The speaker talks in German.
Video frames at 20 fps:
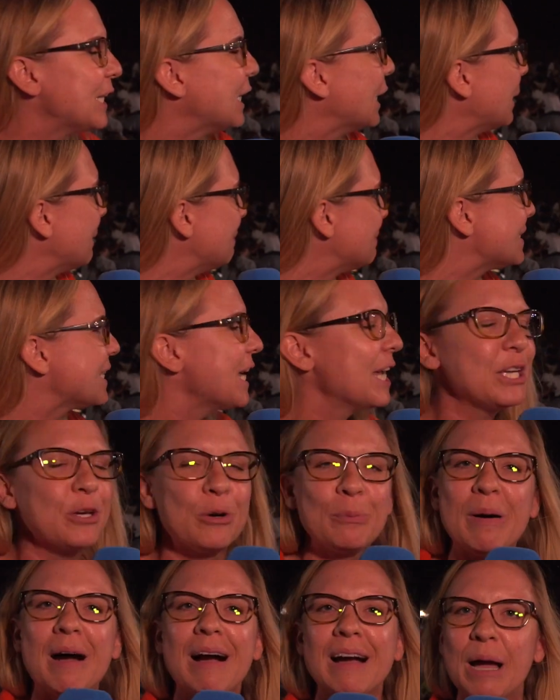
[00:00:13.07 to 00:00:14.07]
hier im
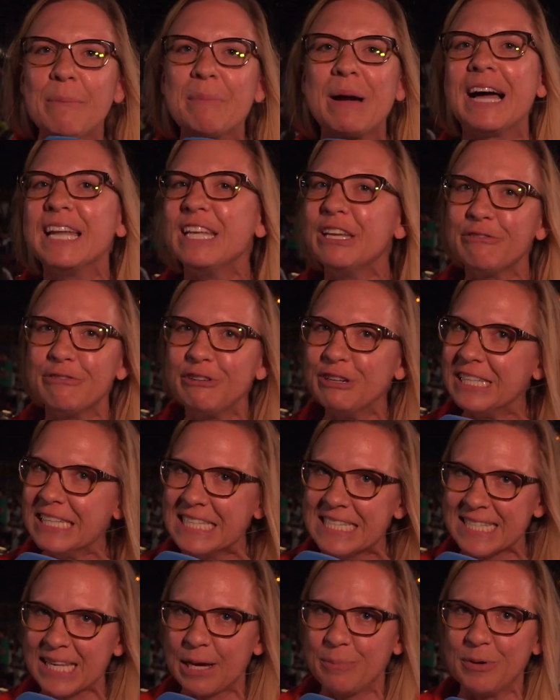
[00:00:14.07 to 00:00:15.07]
Techopark am Rande von
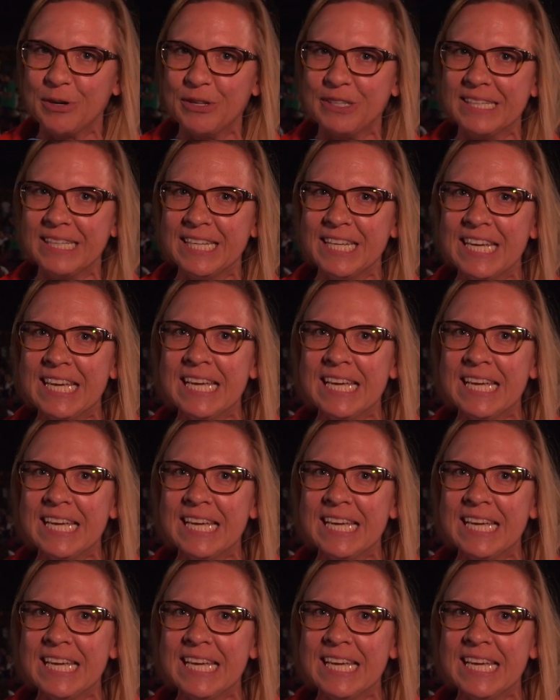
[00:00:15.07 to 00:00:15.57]
Lissabon.